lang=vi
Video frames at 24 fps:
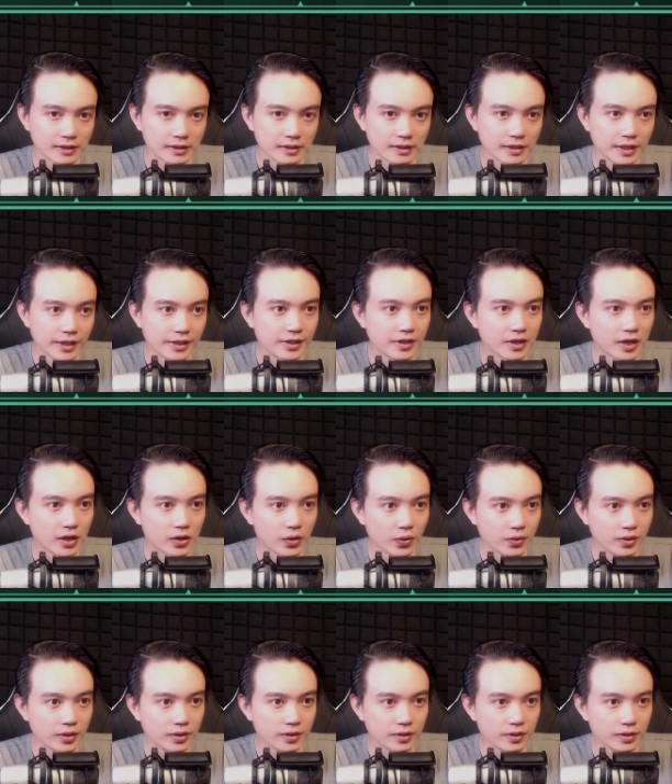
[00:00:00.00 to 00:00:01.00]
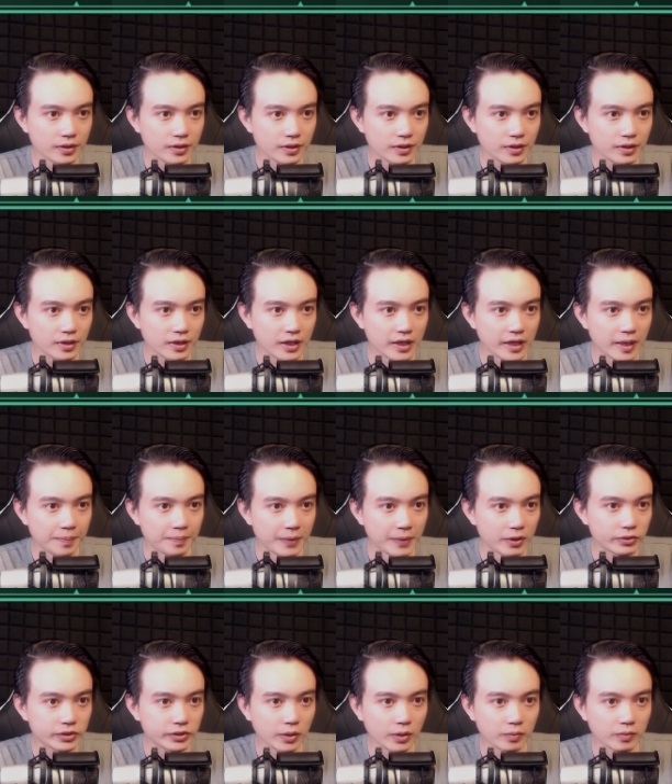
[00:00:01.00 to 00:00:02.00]
vì như đã nói là đập miễu
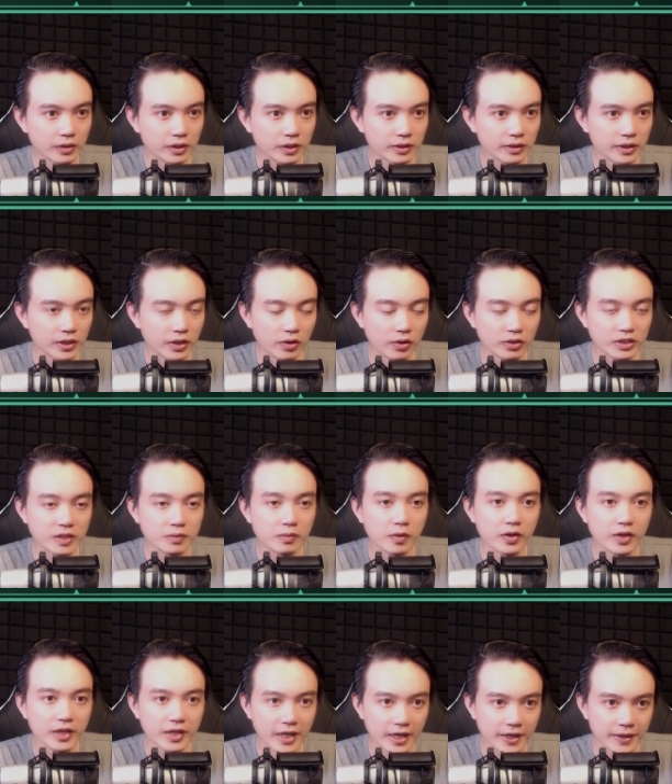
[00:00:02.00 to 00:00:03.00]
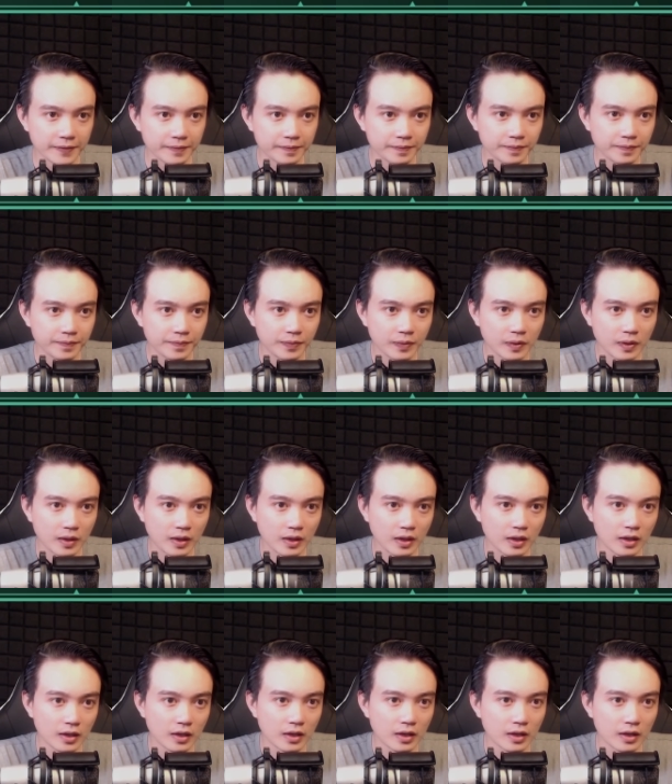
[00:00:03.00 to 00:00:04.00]
xong á, thì họ sẽ bỏ đi ngay.
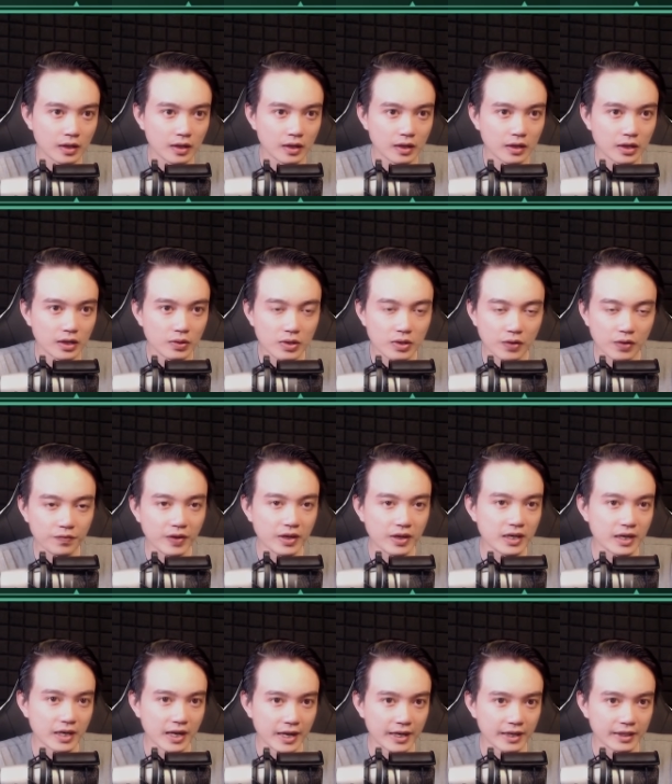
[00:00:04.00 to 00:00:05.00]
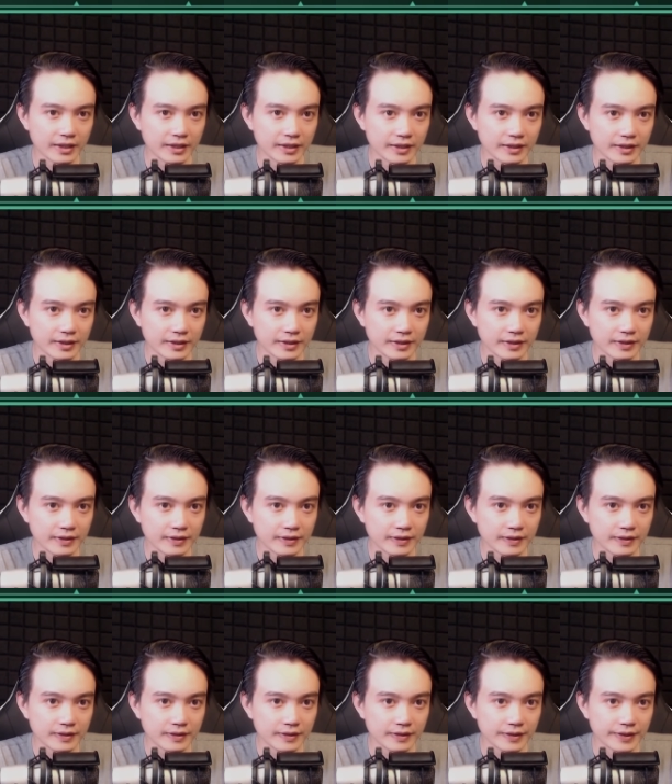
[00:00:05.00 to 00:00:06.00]
Nếu không phải là lan
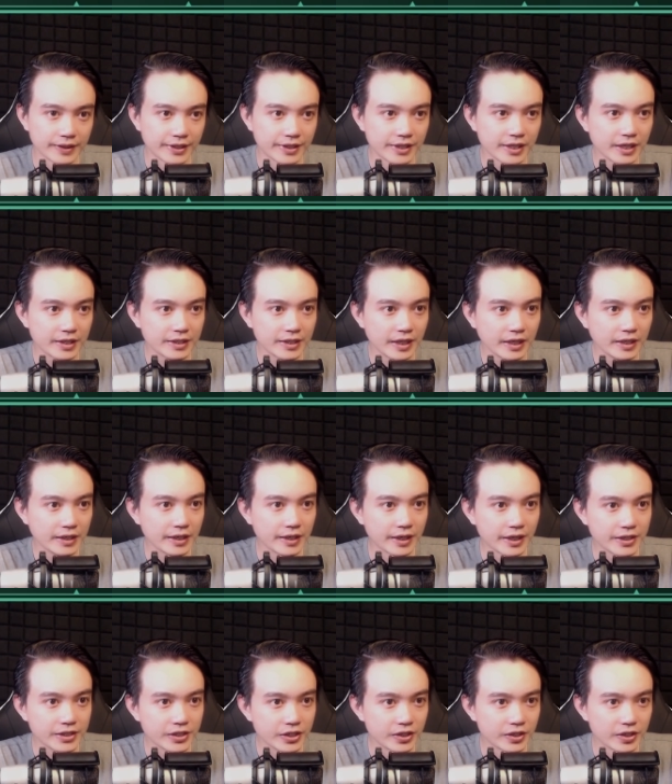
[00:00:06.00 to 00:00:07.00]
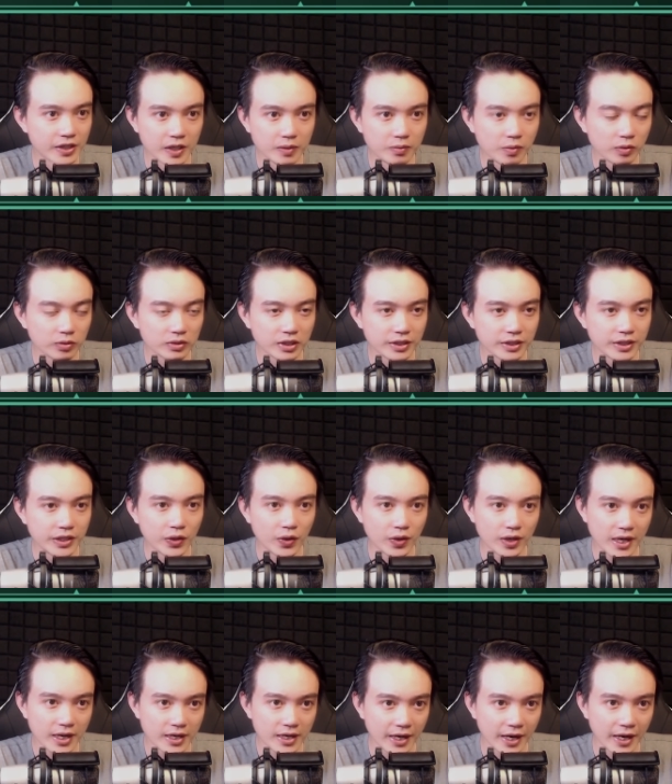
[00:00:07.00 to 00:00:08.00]
thì chắc chắn là để trừ khử một thứ gì đó
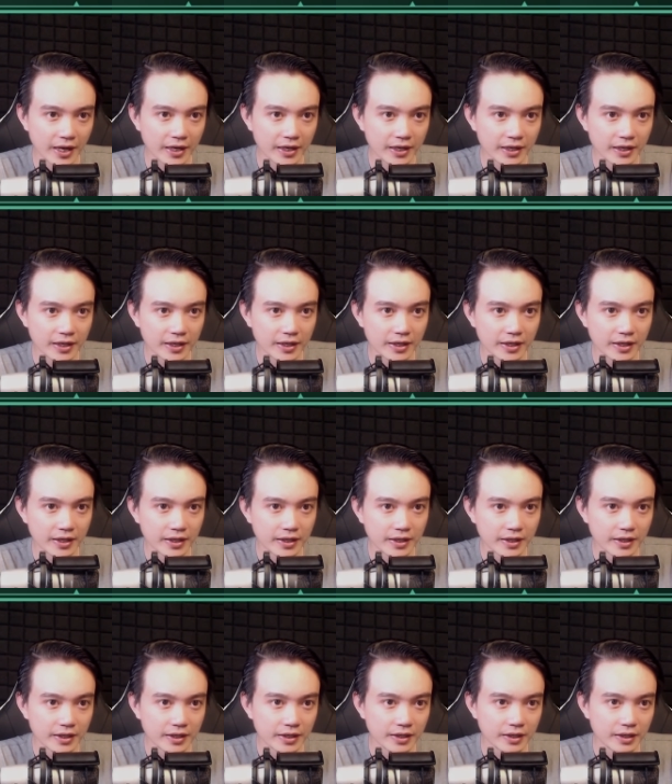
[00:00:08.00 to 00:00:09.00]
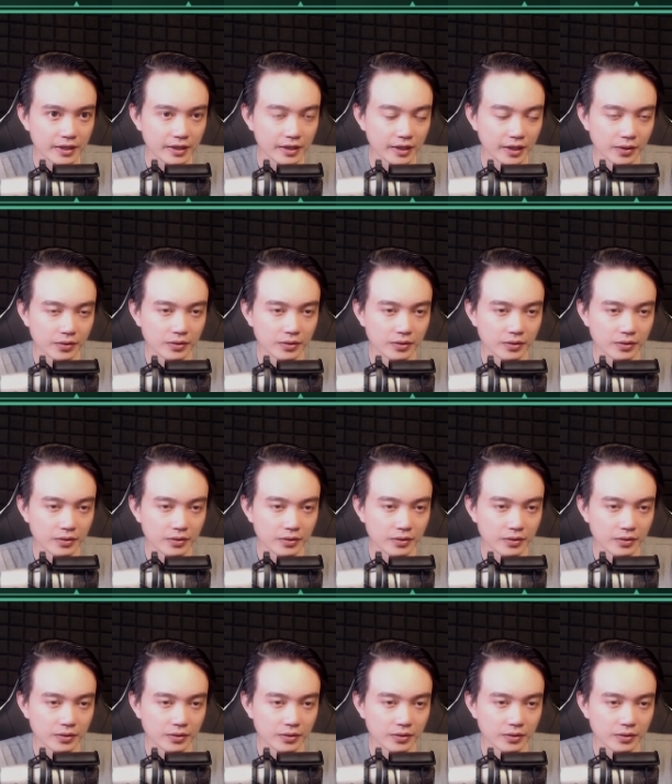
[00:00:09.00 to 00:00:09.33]
khác lạ, kiểu